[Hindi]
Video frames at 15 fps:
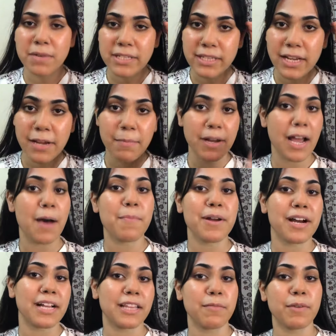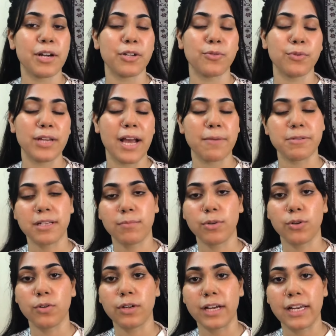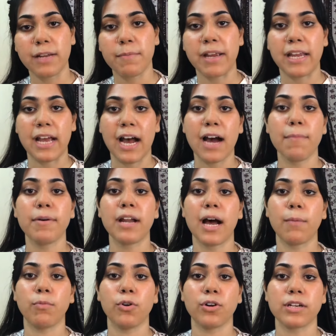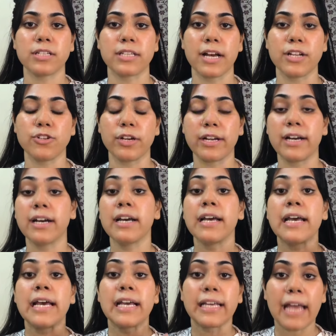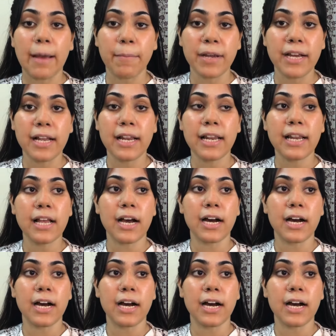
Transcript: मसला ही मैं यहाँ पर ख़त्म कर दूंगी आप सब लोगों के लिए मैं यहाँ पर आप लोग के साथ जो है ना केमिकल